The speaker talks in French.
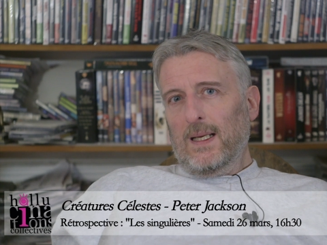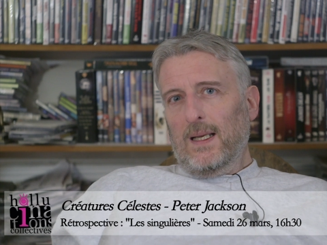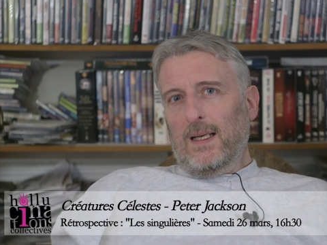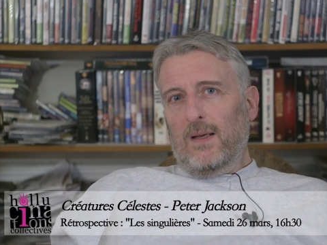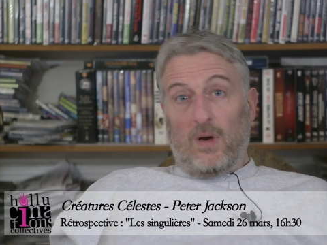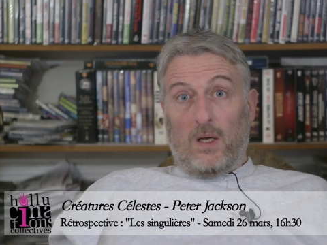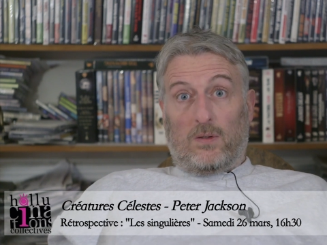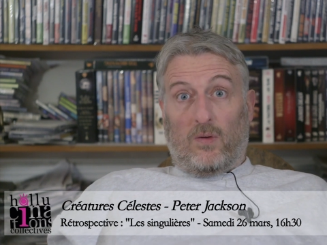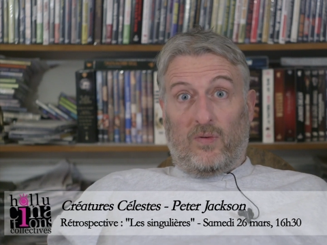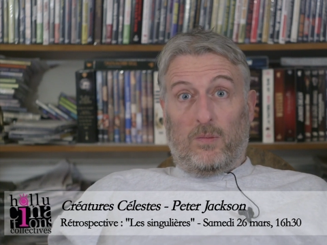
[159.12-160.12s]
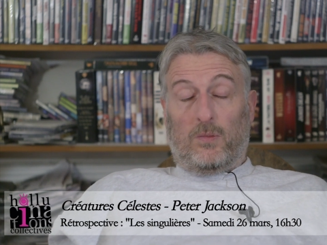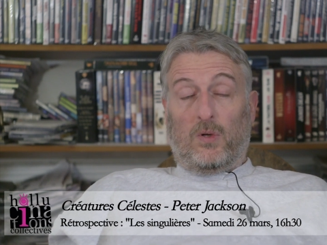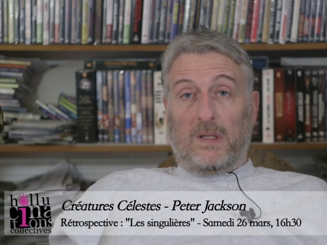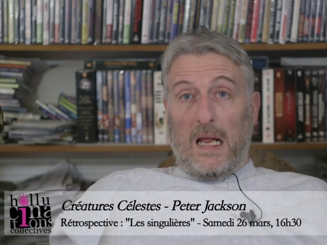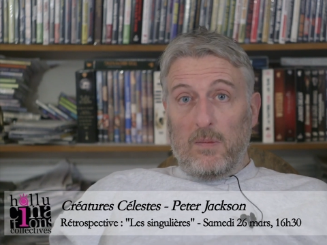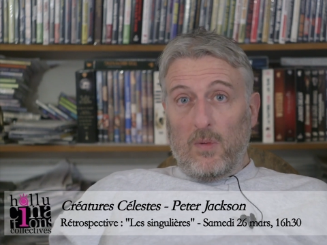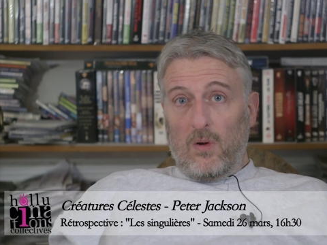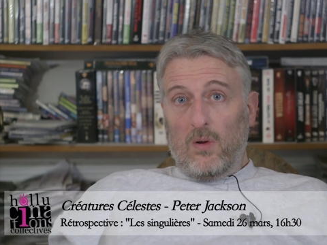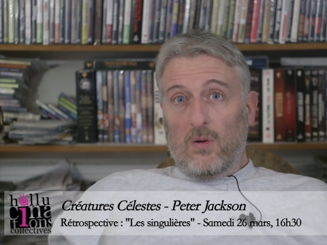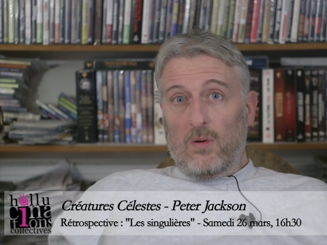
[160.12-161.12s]
Et voilà, c'est un film
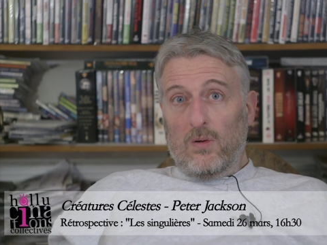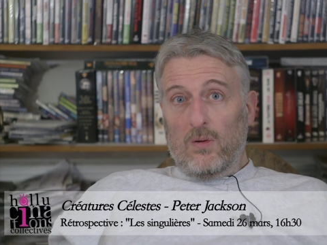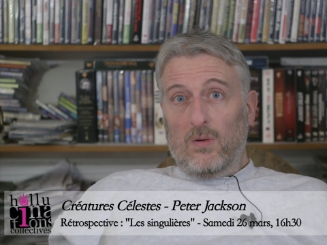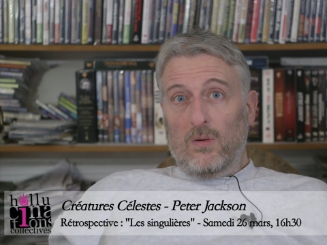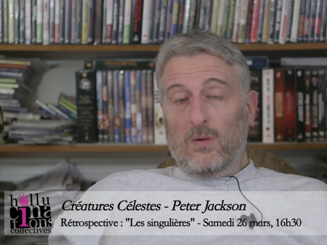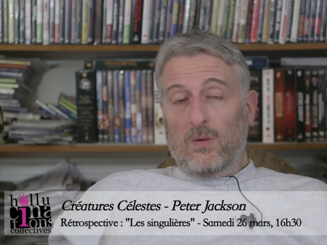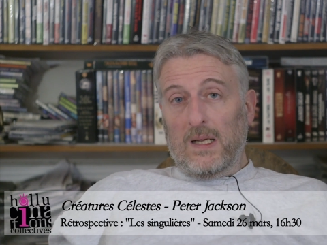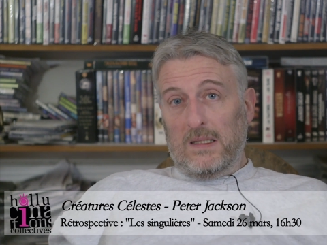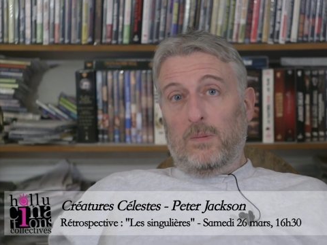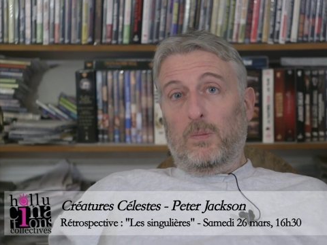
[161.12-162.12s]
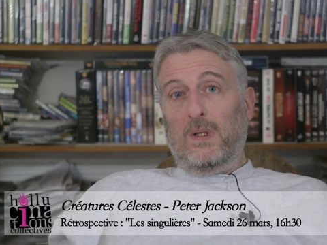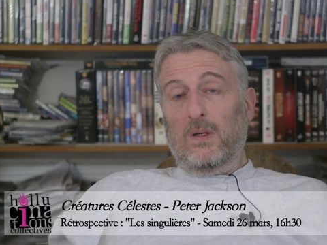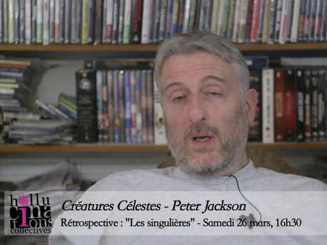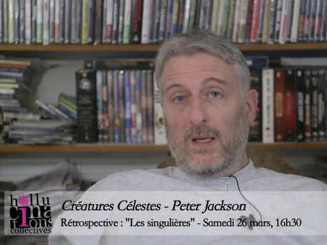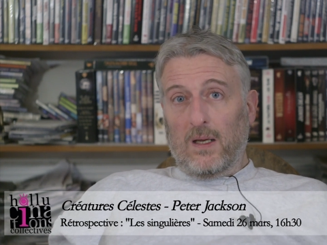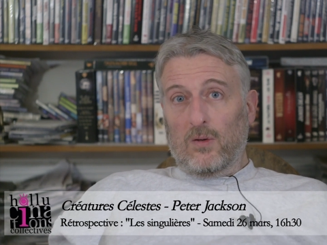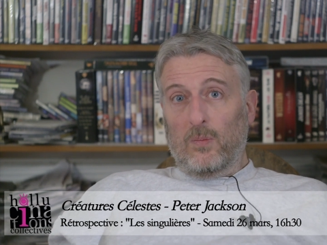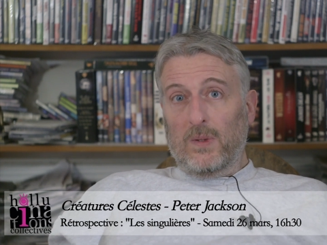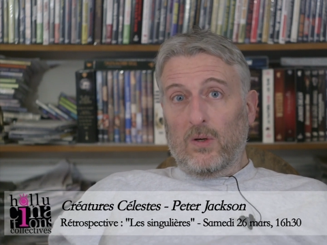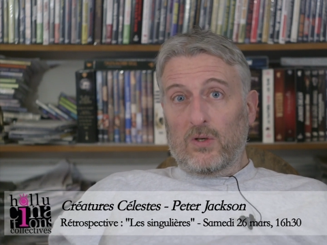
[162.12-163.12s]
totalement atypique dans la carrière de
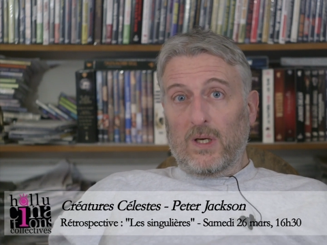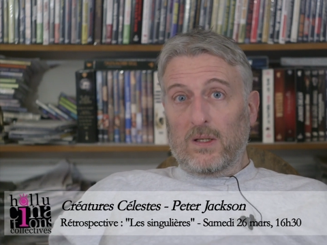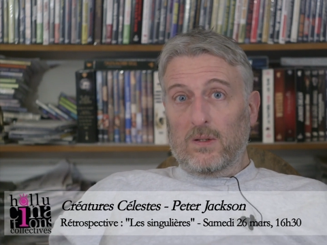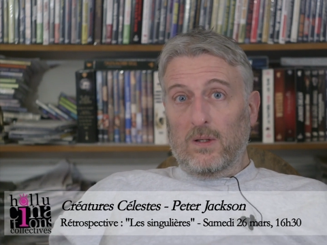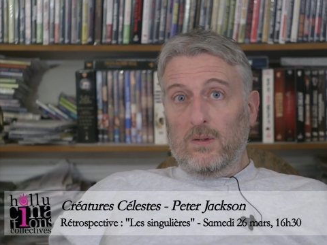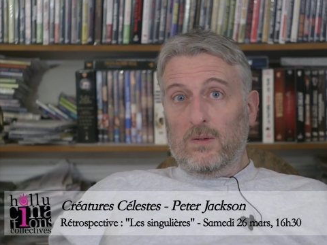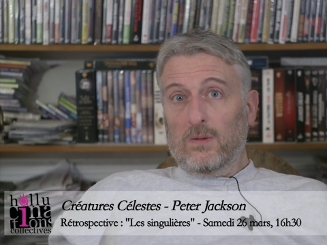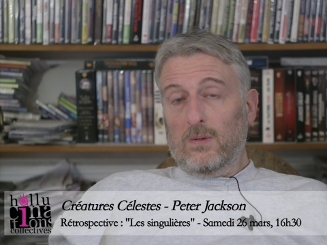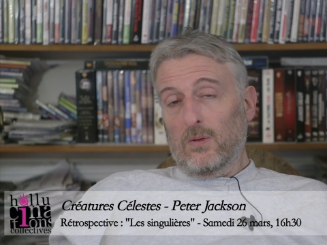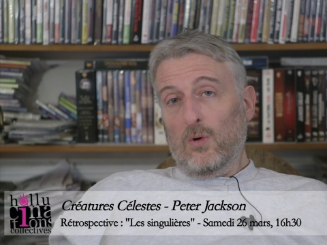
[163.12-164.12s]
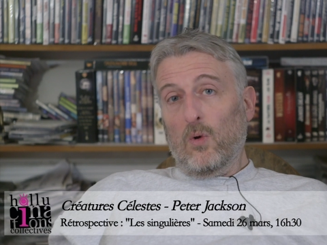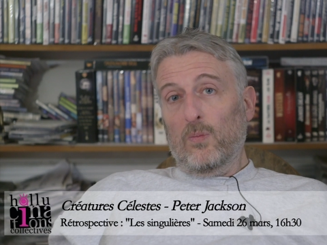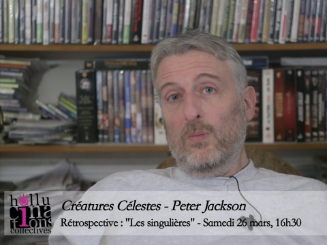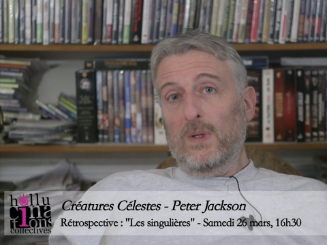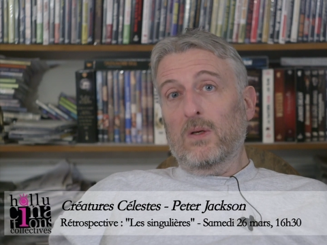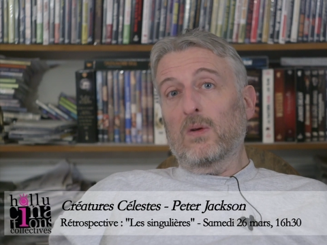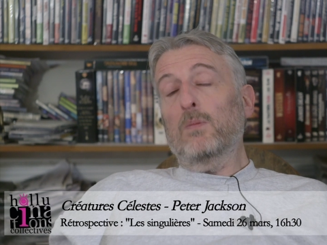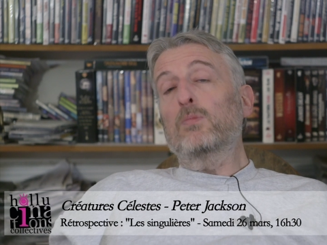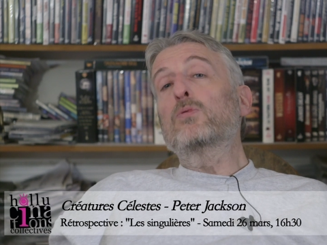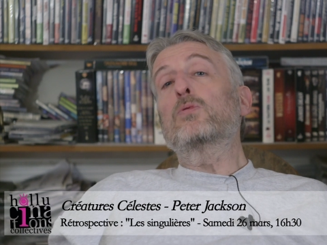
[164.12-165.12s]
Peter Jackson, que le grand public connaît
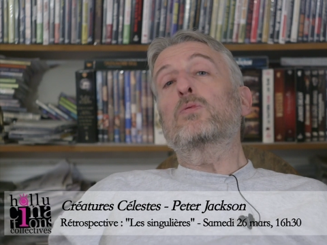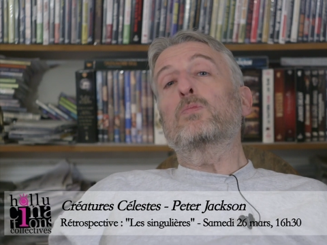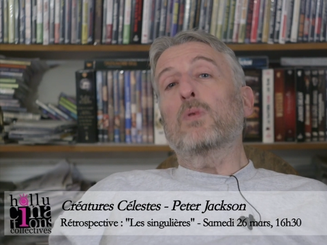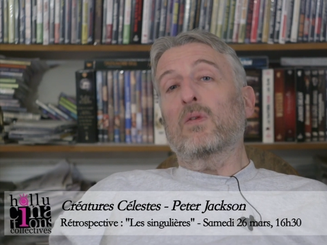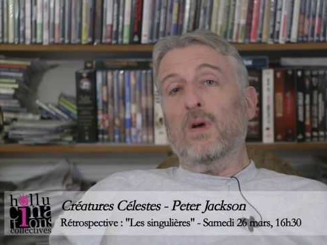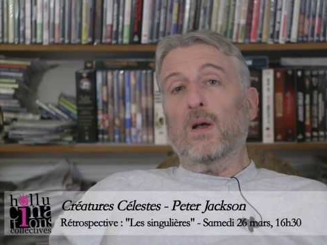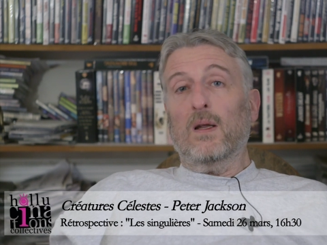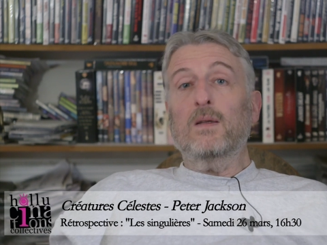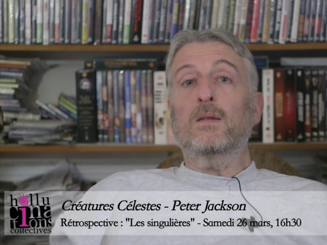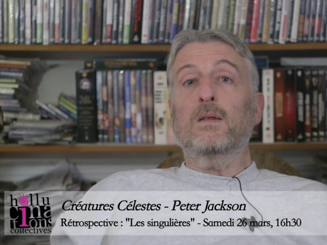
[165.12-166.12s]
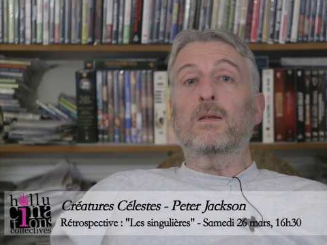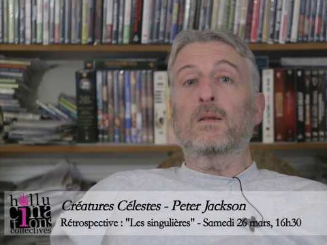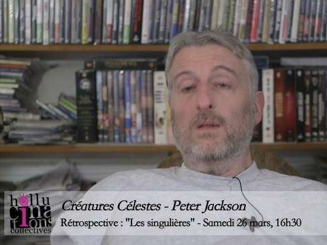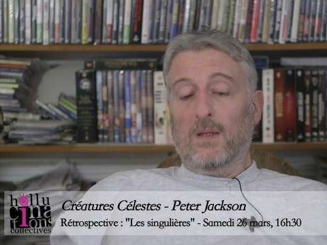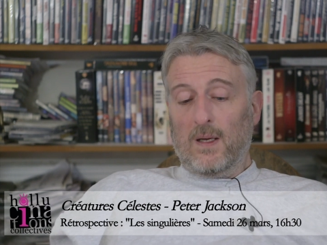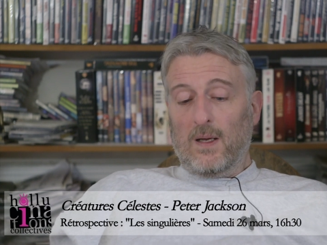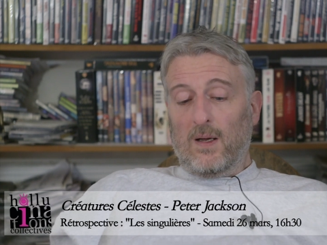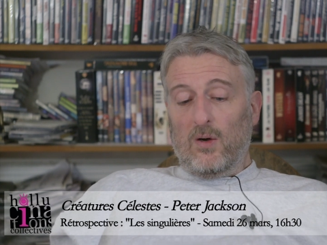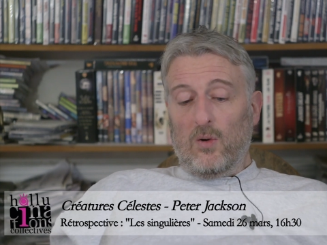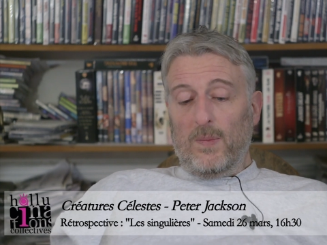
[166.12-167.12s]
plus pour avoir réalisé euh,
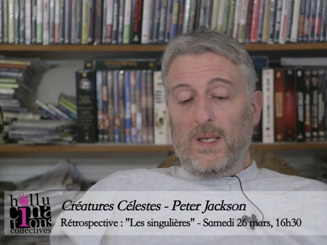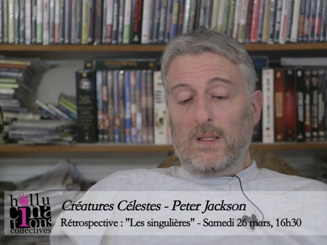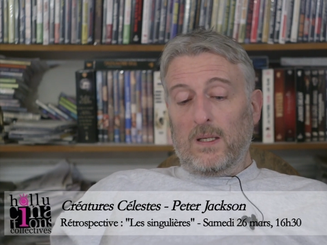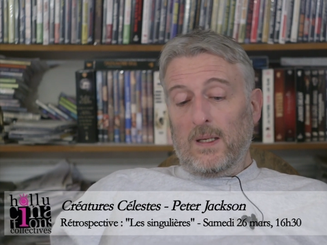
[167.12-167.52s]
Le Hobbit.